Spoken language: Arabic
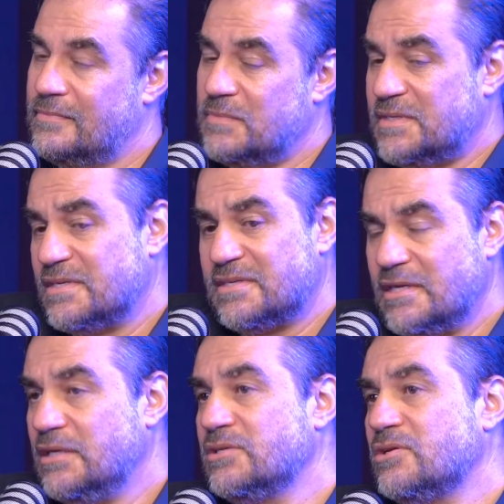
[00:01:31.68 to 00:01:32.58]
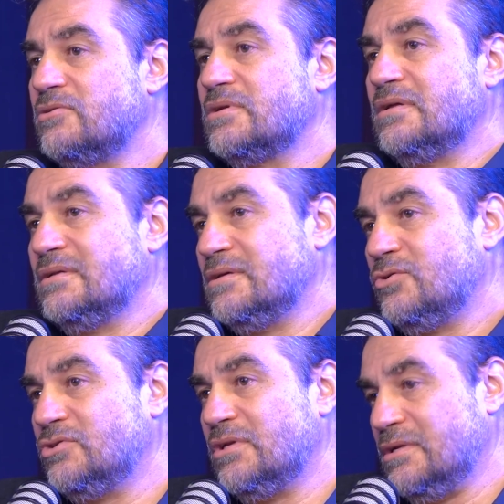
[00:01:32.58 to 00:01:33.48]
بس ستيل انذار يعني
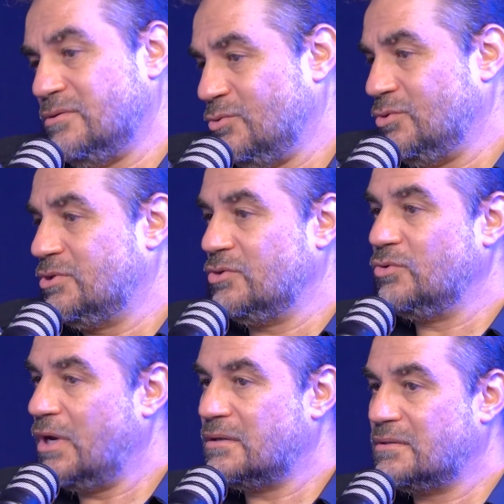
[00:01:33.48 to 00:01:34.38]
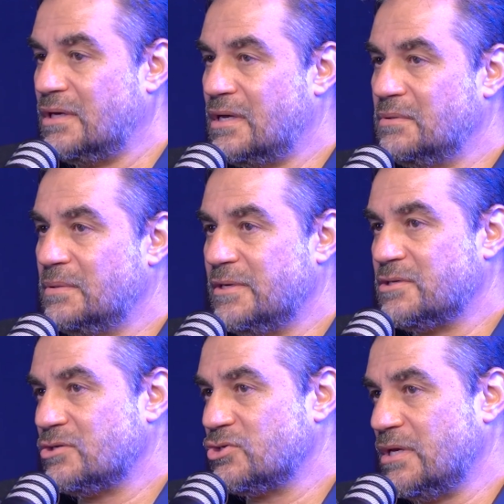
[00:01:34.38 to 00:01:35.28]
رحت قلت له لا ده الكلام ده ما
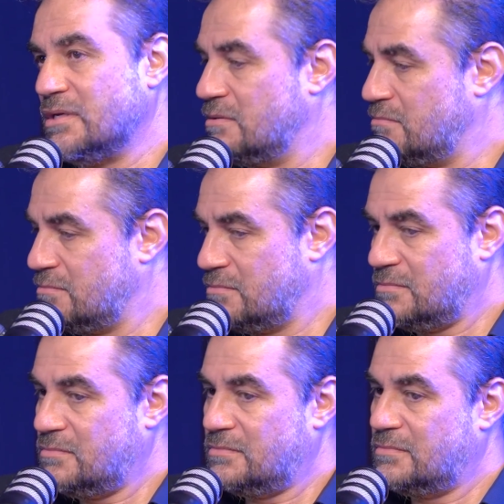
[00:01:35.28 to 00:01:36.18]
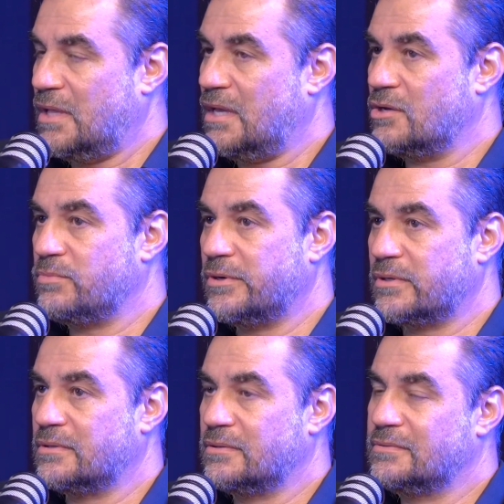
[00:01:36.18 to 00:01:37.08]
يحصلش تاني اخر مره